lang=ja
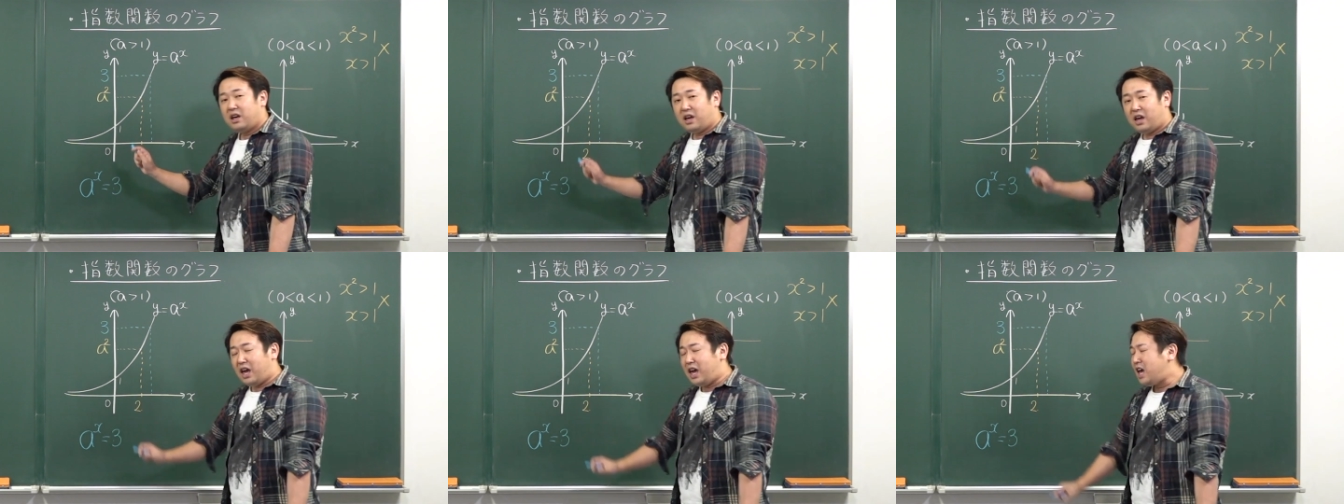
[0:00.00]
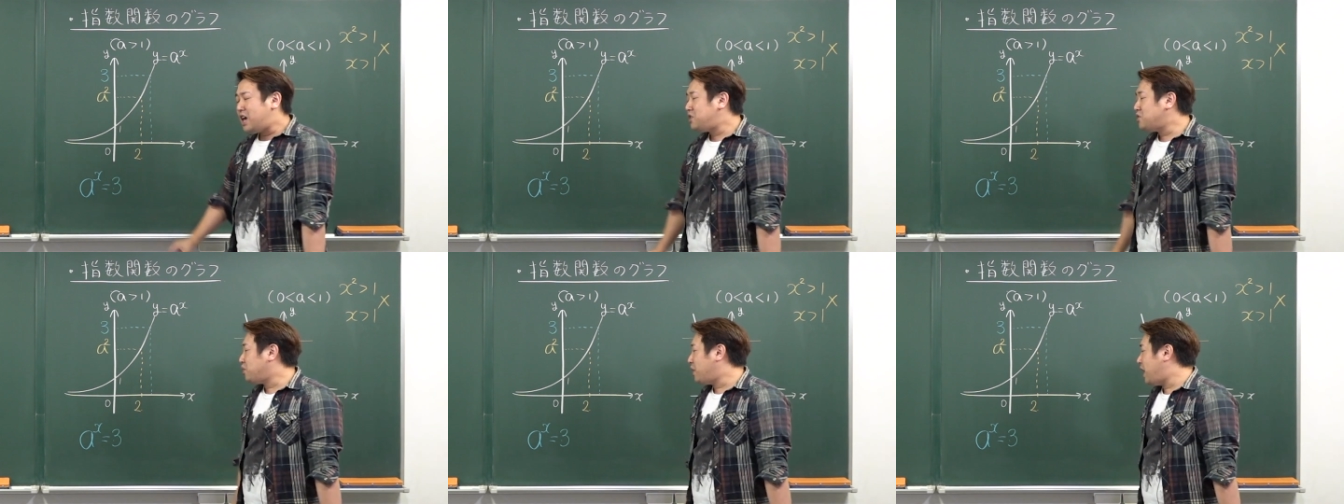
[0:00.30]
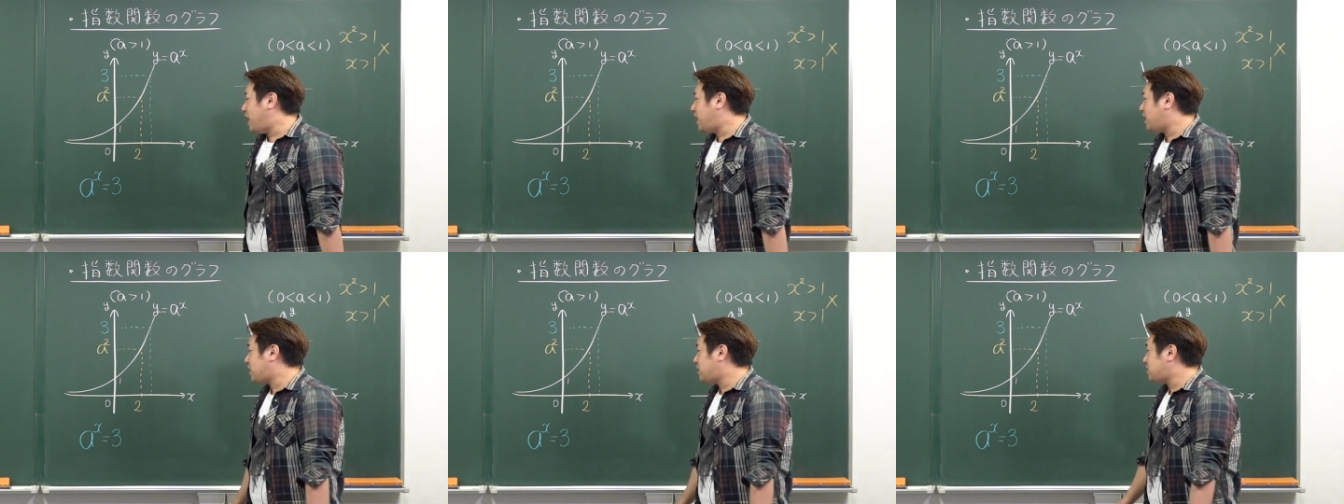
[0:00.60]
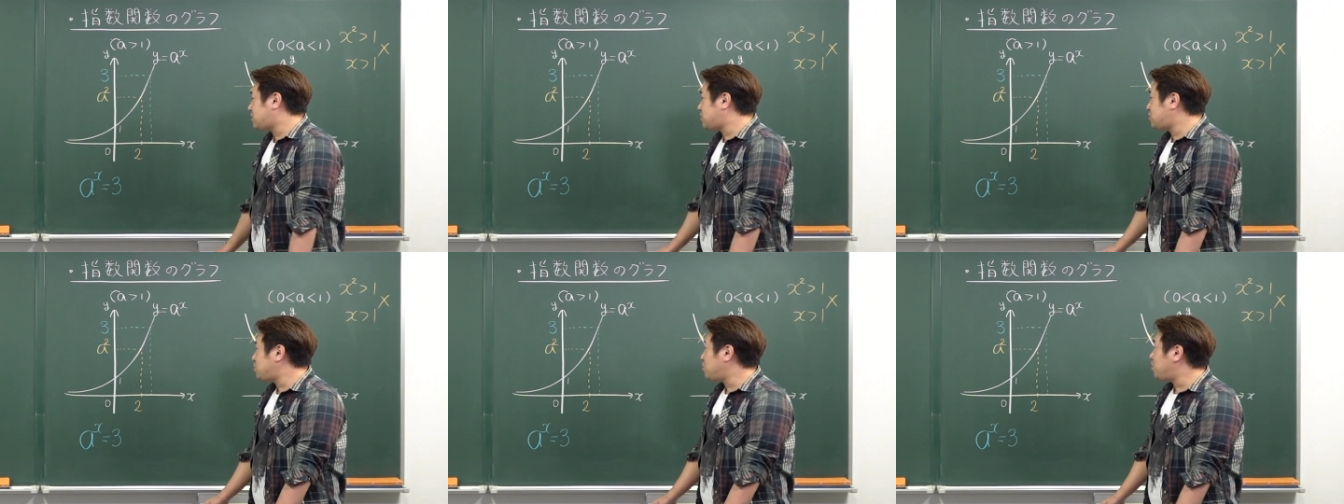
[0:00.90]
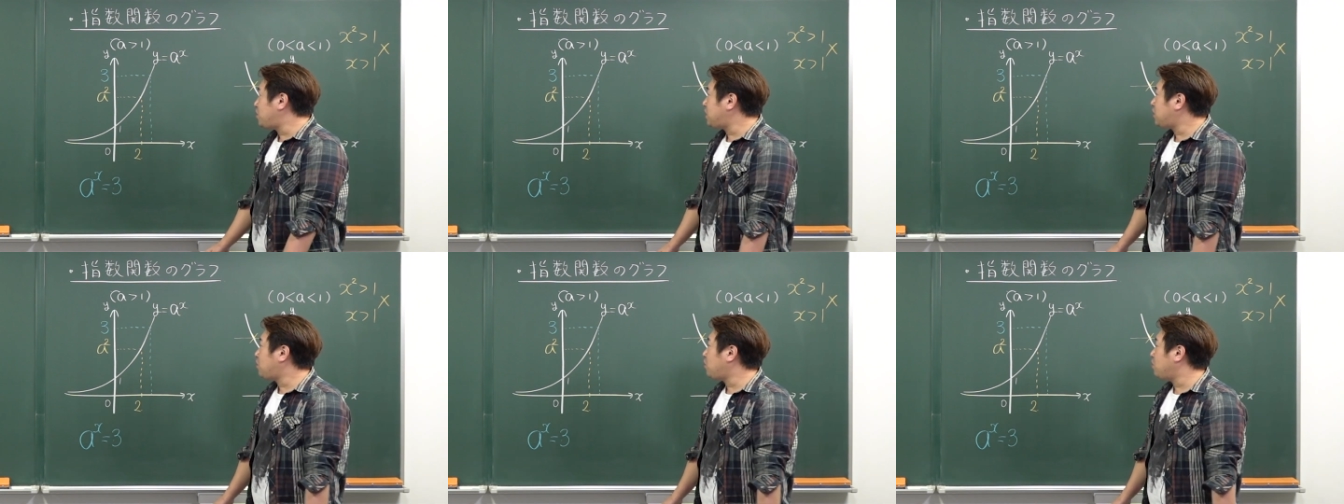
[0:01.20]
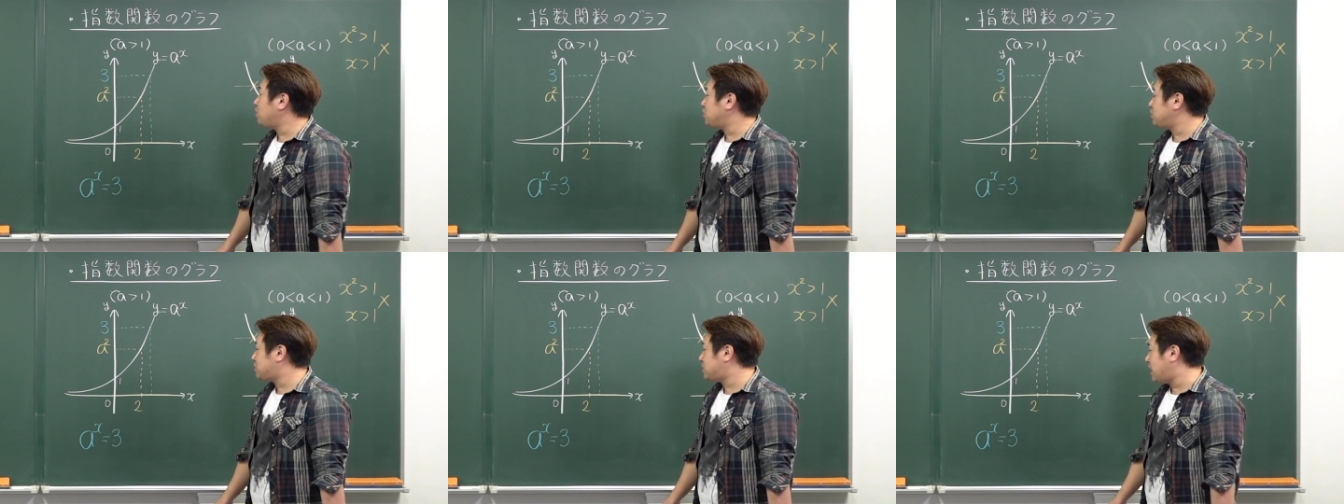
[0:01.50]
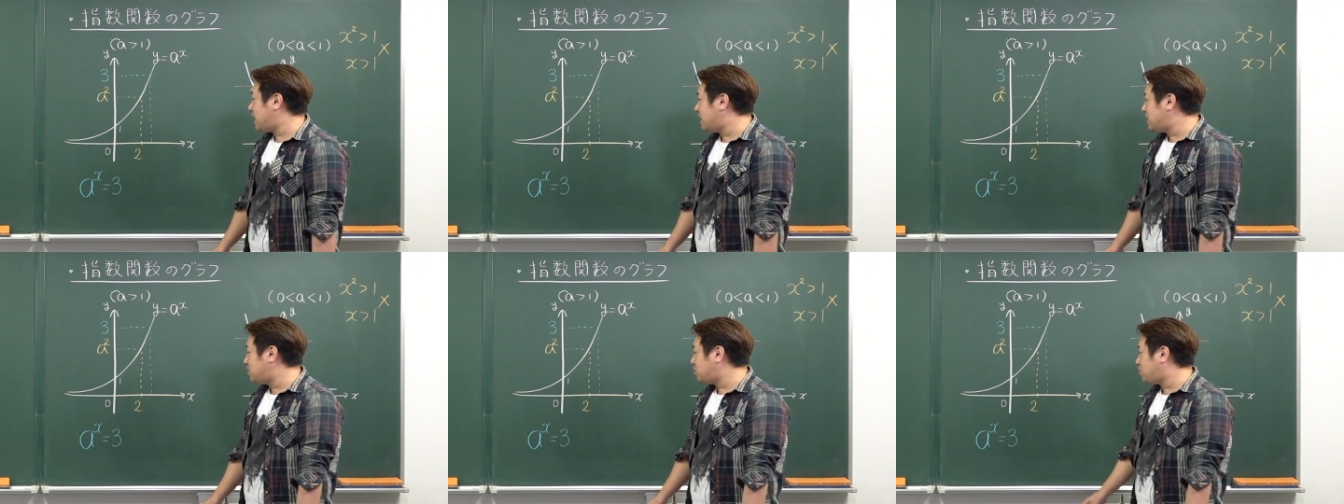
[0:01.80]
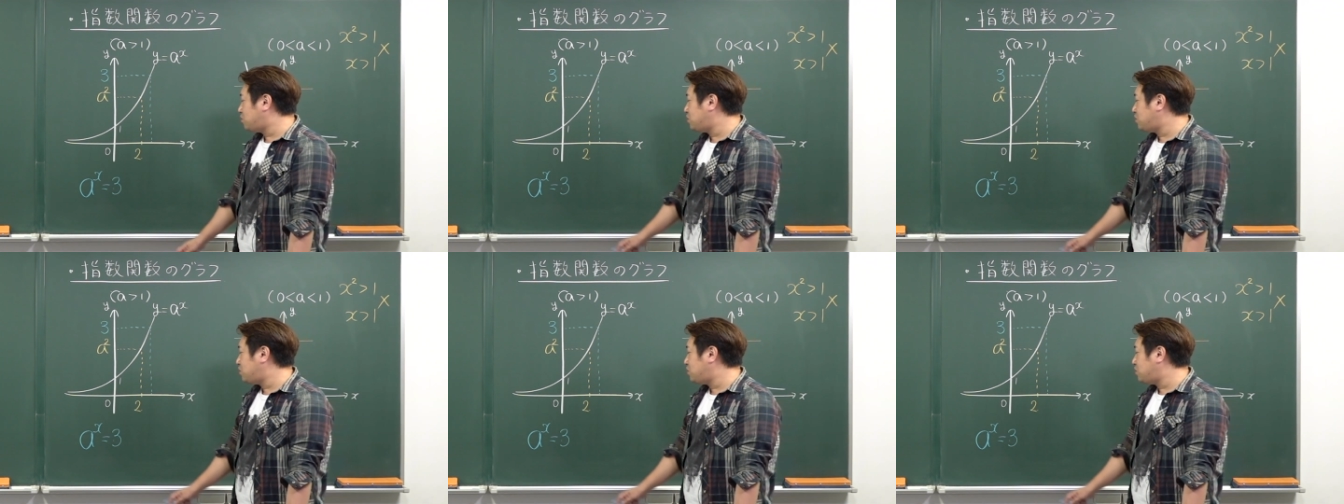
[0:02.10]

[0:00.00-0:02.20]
a の x 乗イコール3と